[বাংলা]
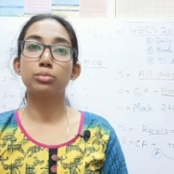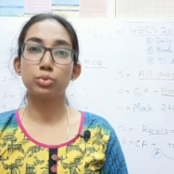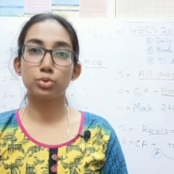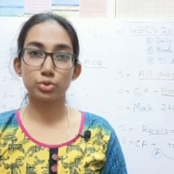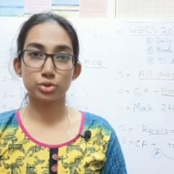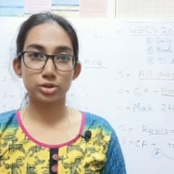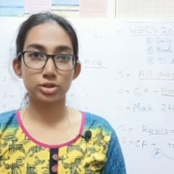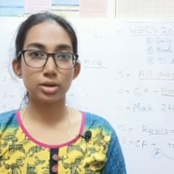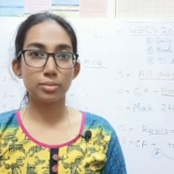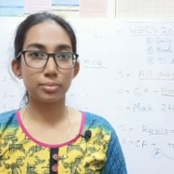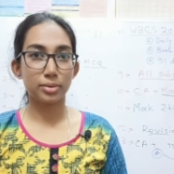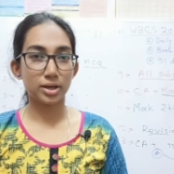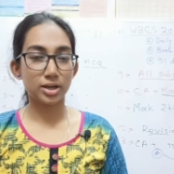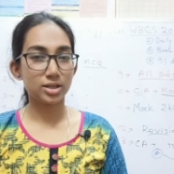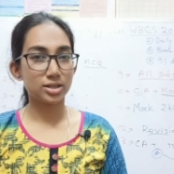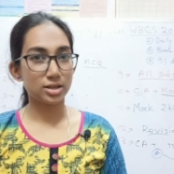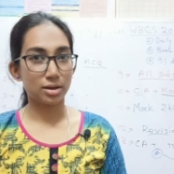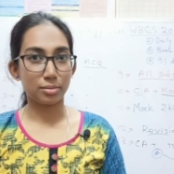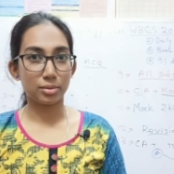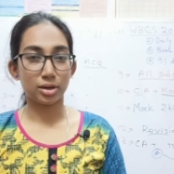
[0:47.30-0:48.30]
বুঝতে পেরে
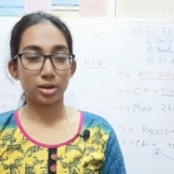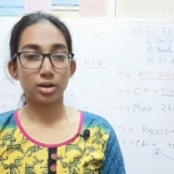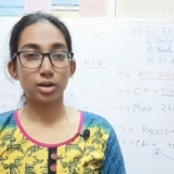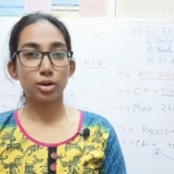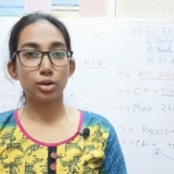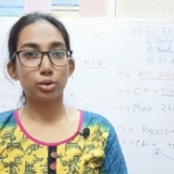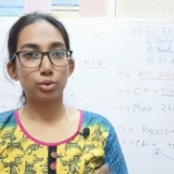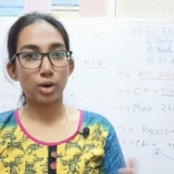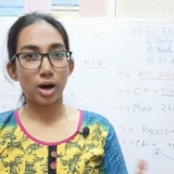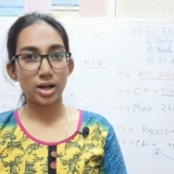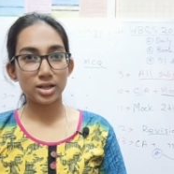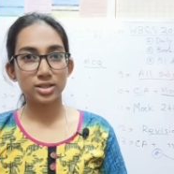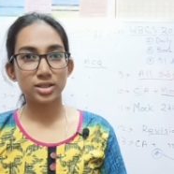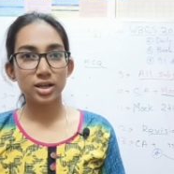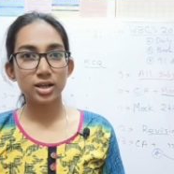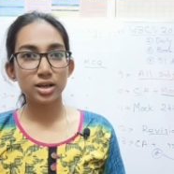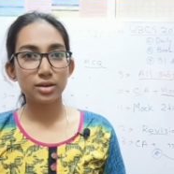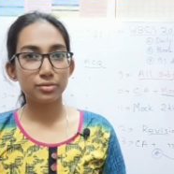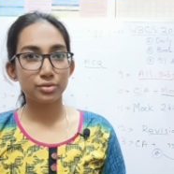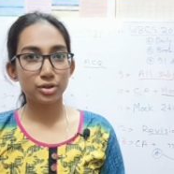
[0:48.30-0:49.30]
যাবে তো
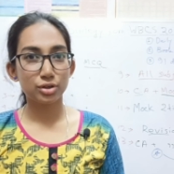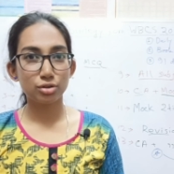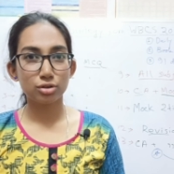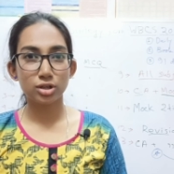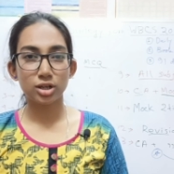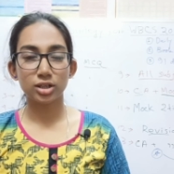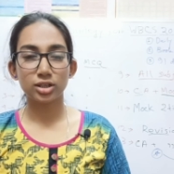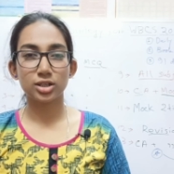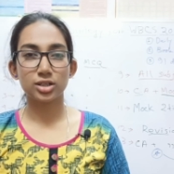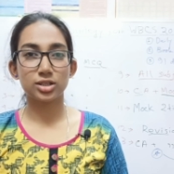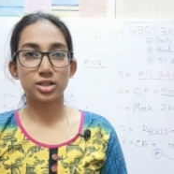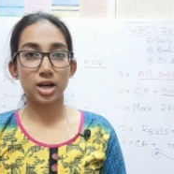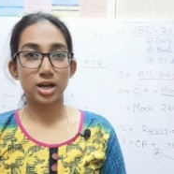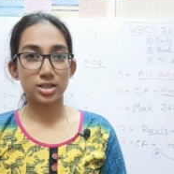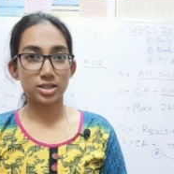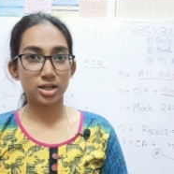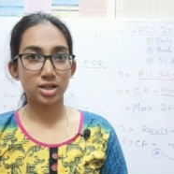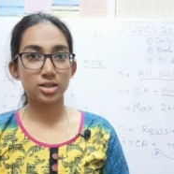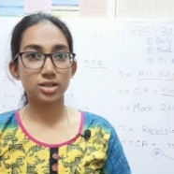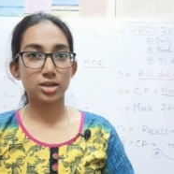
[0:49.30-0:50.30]
আজকের এই ভিডিওটাতে যা
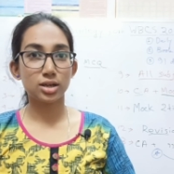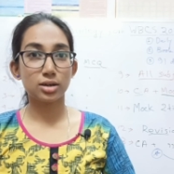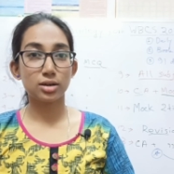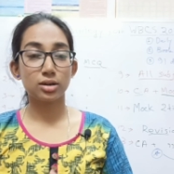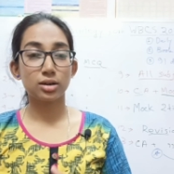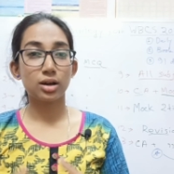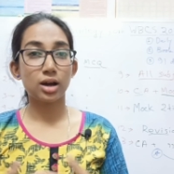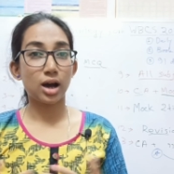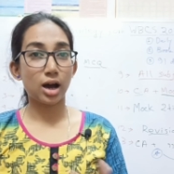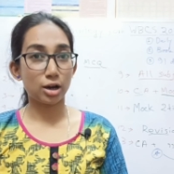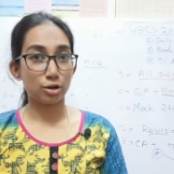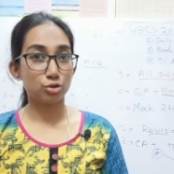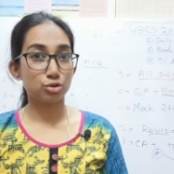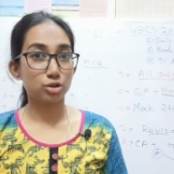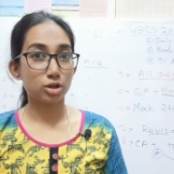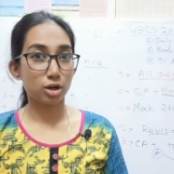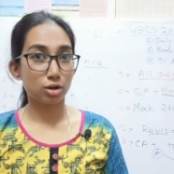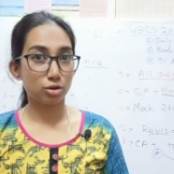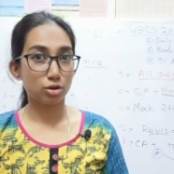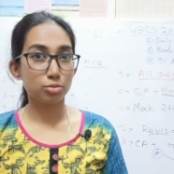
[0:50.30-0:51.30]
জানিয়ে
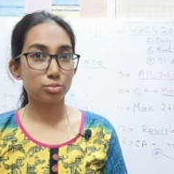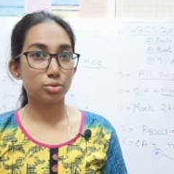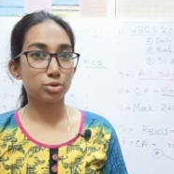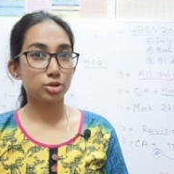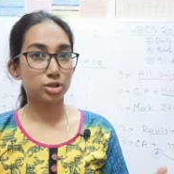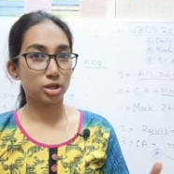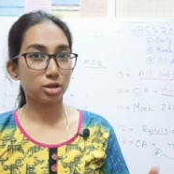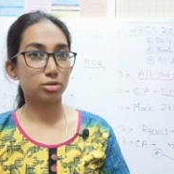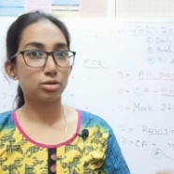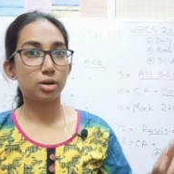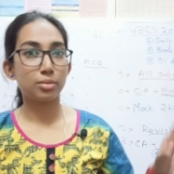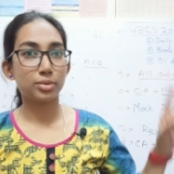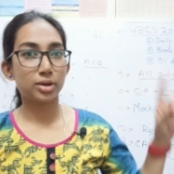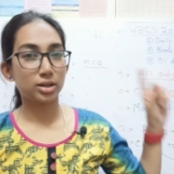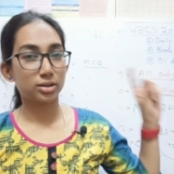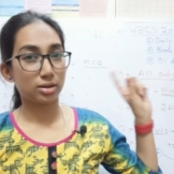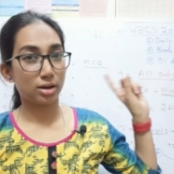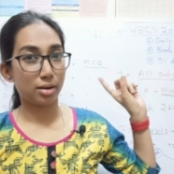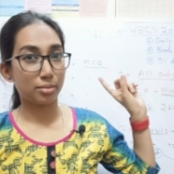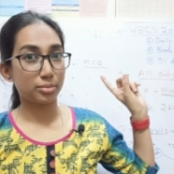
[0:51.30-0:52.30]
আলোচনা করব সেগুলো আমরা
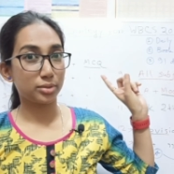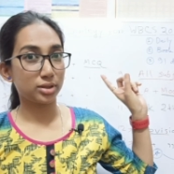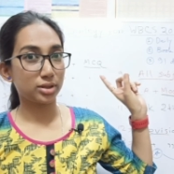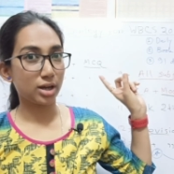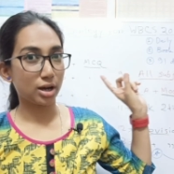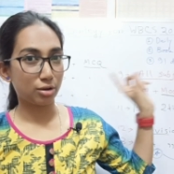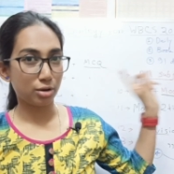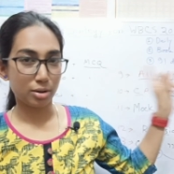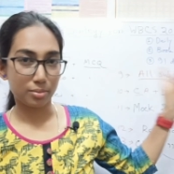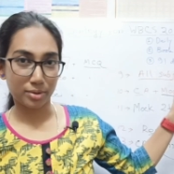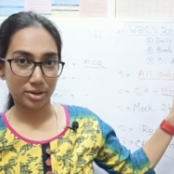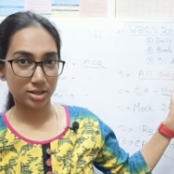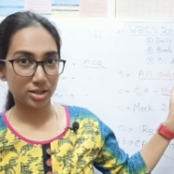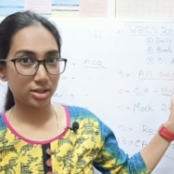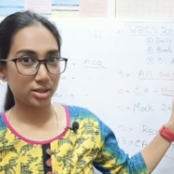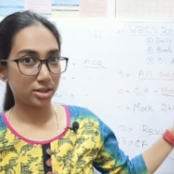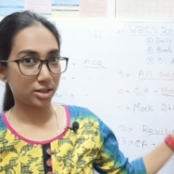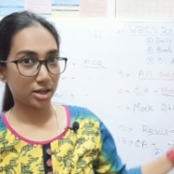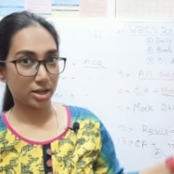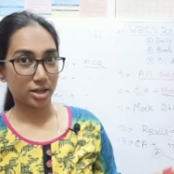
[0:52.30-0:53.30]
আমি দেখো এপাশে
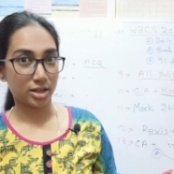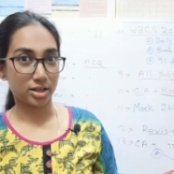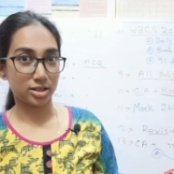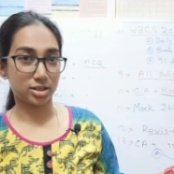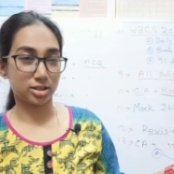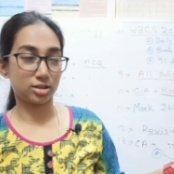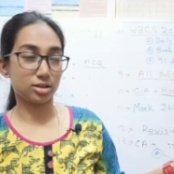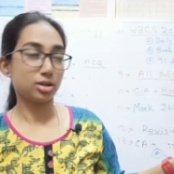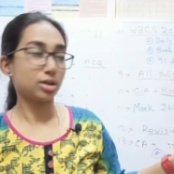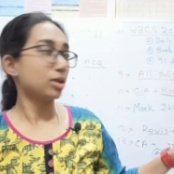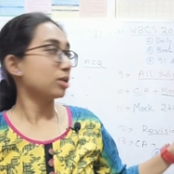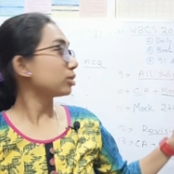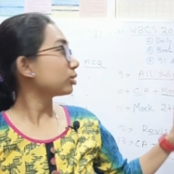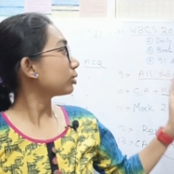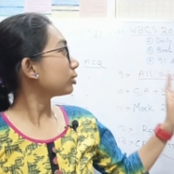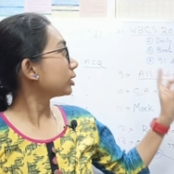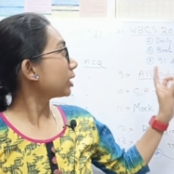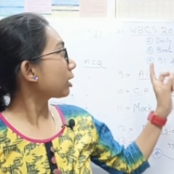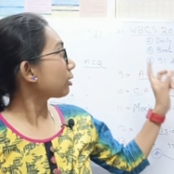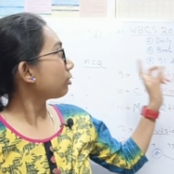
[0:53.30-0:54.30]
লিখে রেখেছি
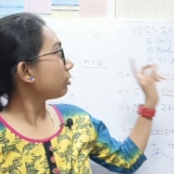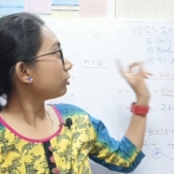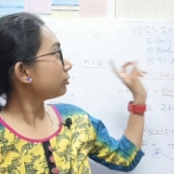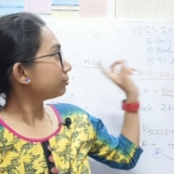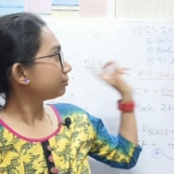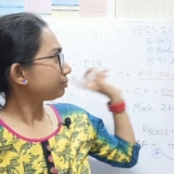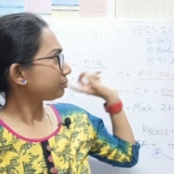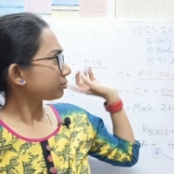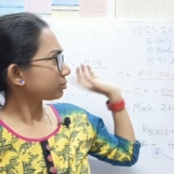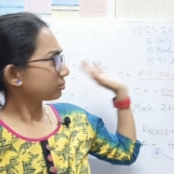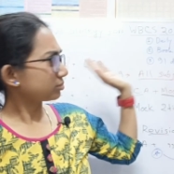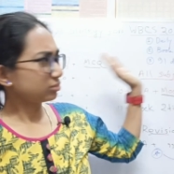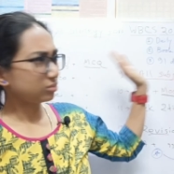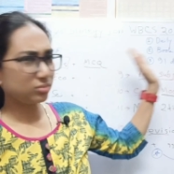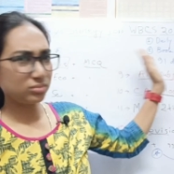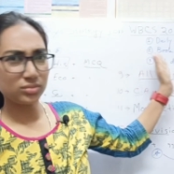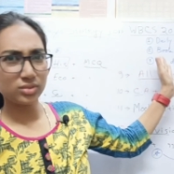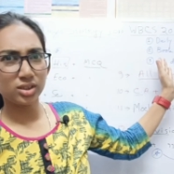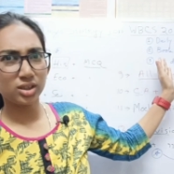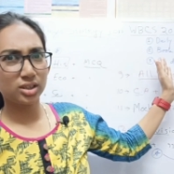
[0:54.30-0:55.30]
তো দেখো
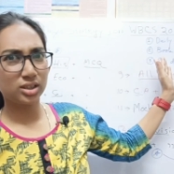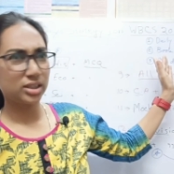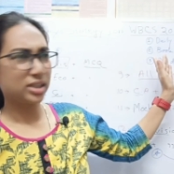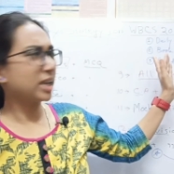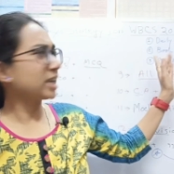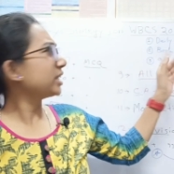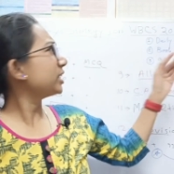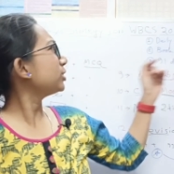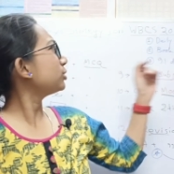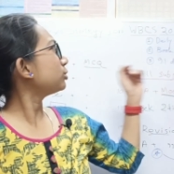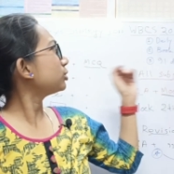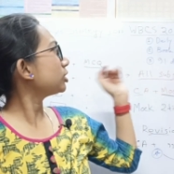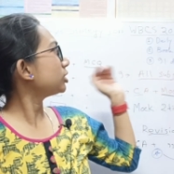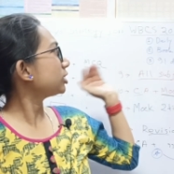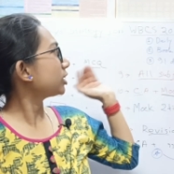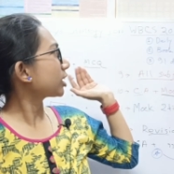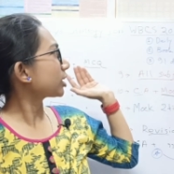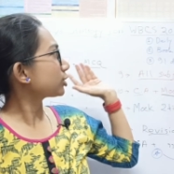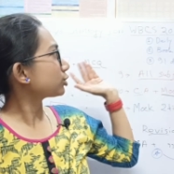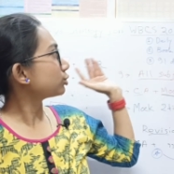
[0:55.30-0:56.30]
ডেলি রুটিন
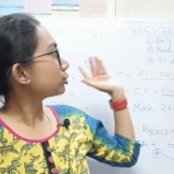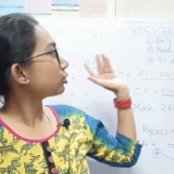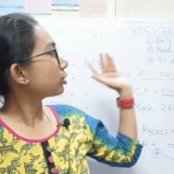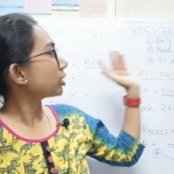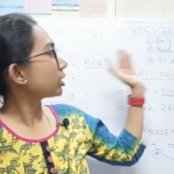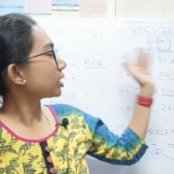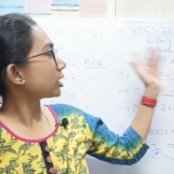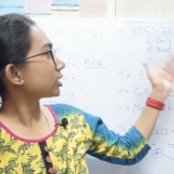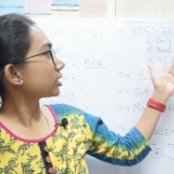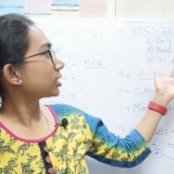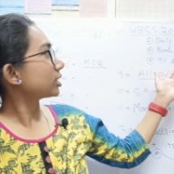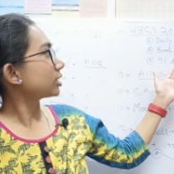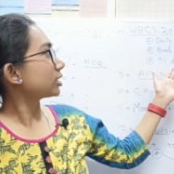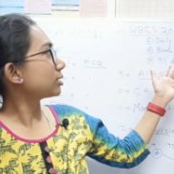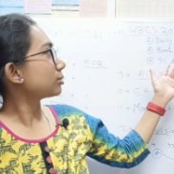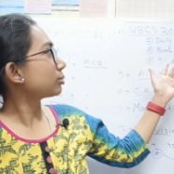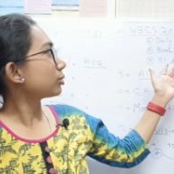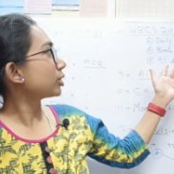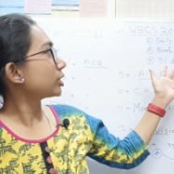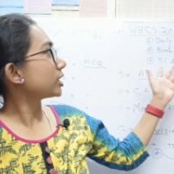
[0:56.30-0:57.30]
থেকে শুরু করে কি
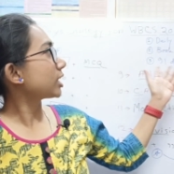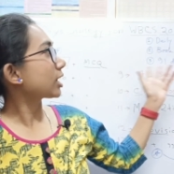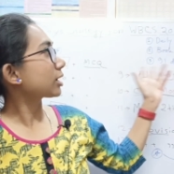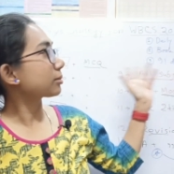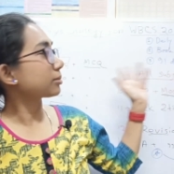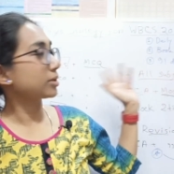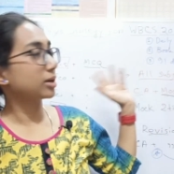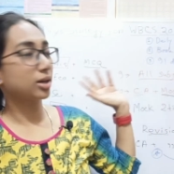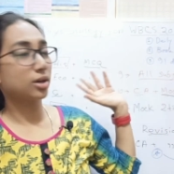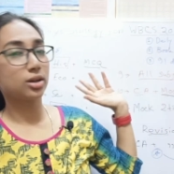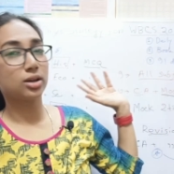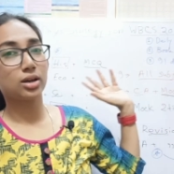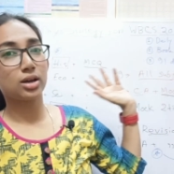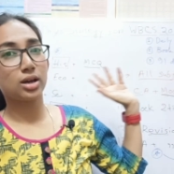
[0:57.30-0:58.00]
কি বই লাগবে